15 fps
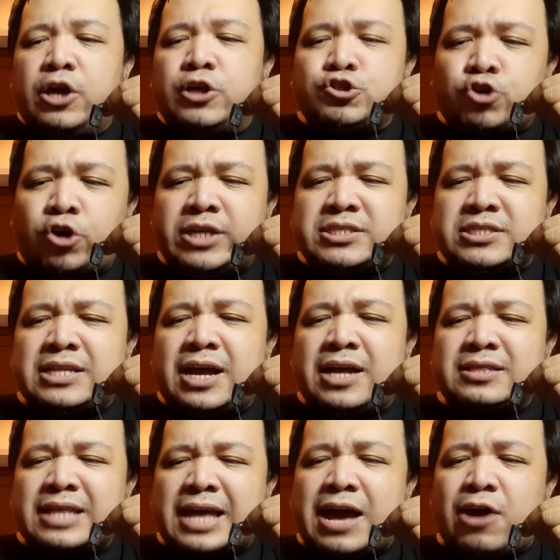Choice ng
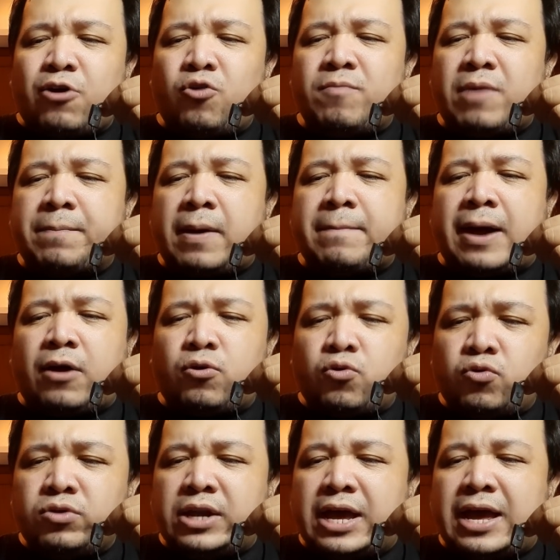tao
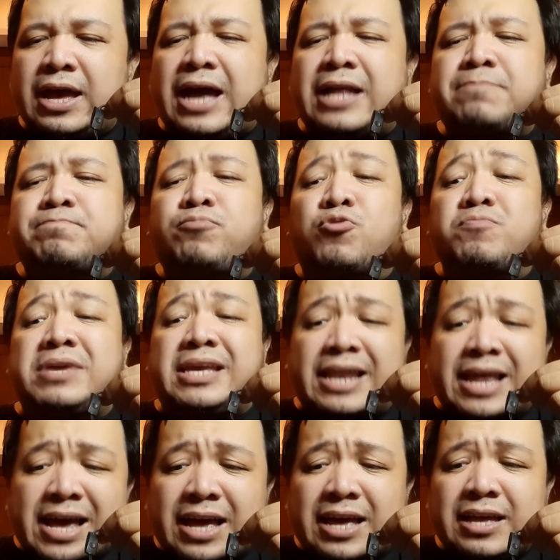magpabakuna at
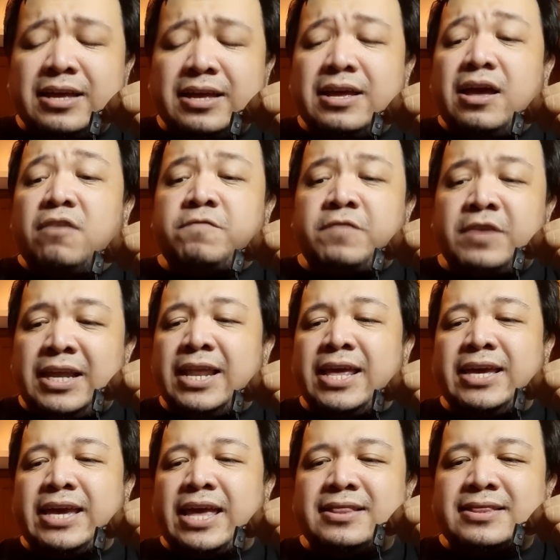pumila.
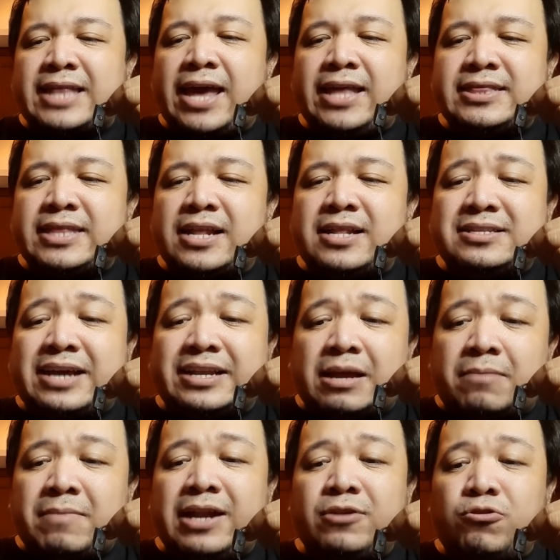Feeling entitled ka
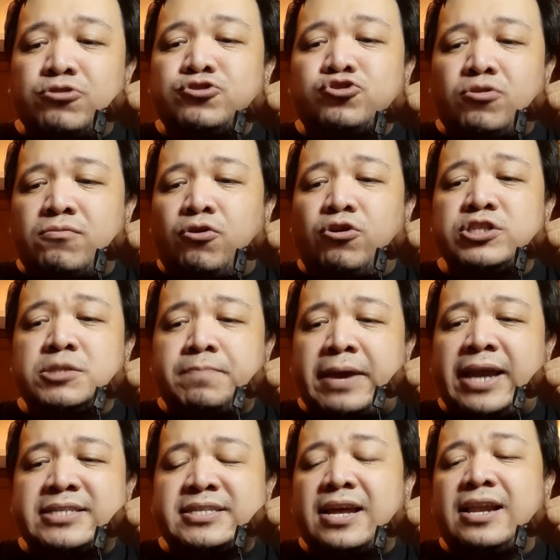naman, gusto mo
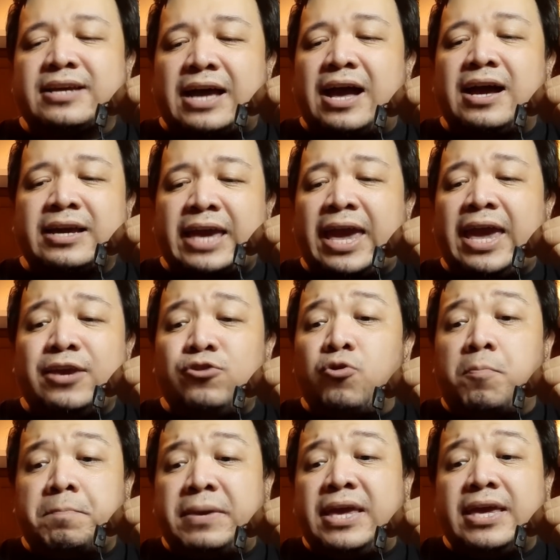special kang
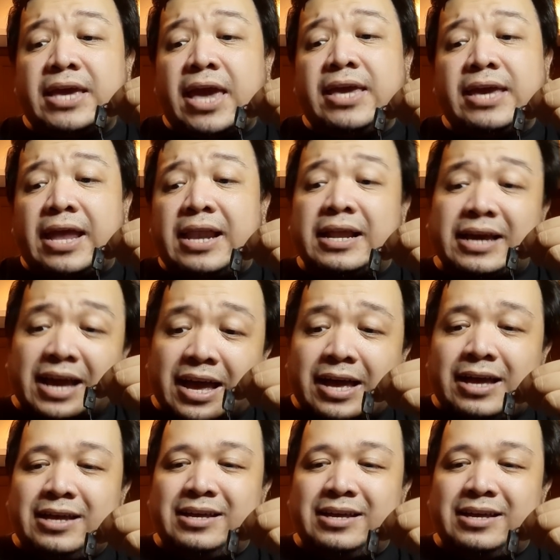KUPAL ka.